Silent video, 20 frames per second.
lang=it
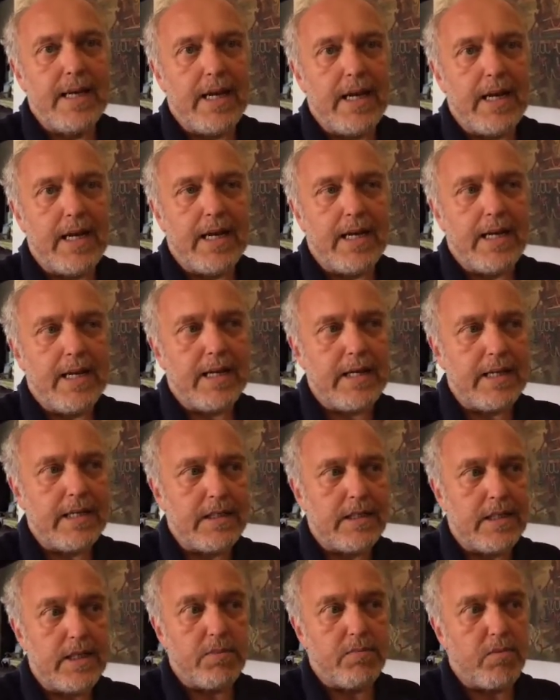
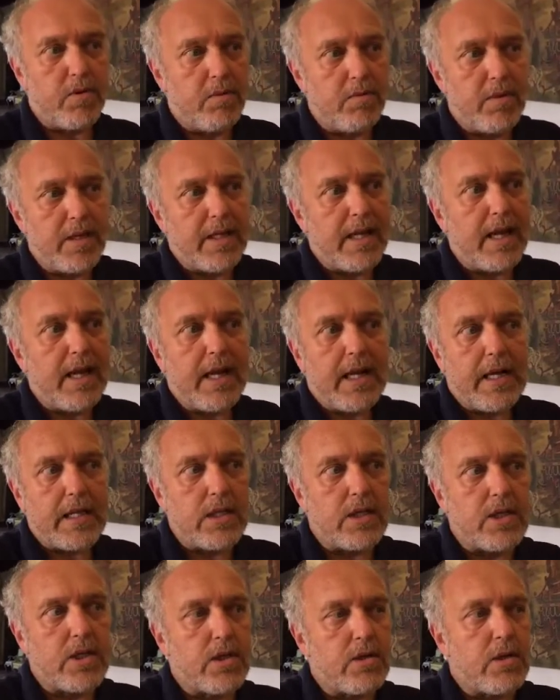alla disponibilità e alla
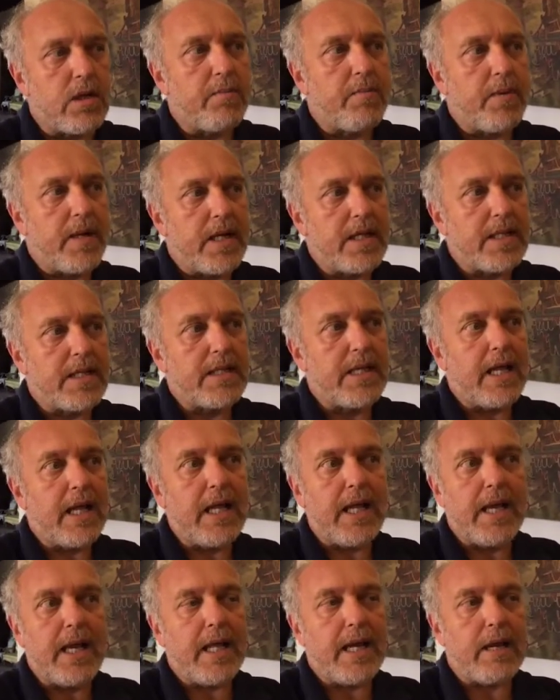decisione presa di
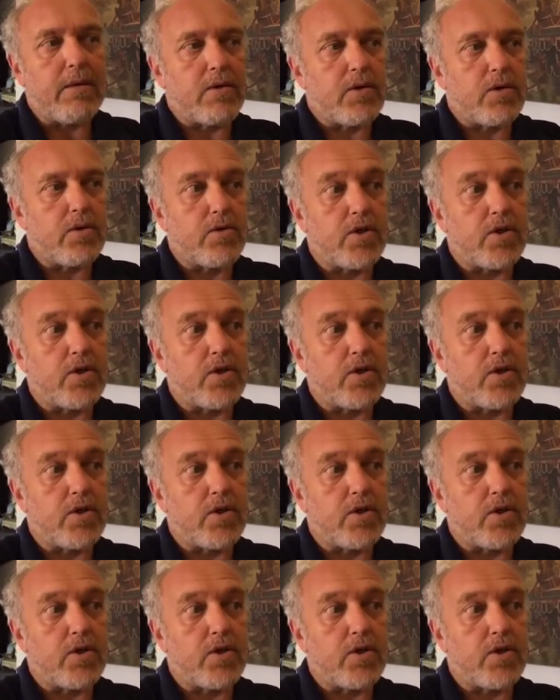alienare questo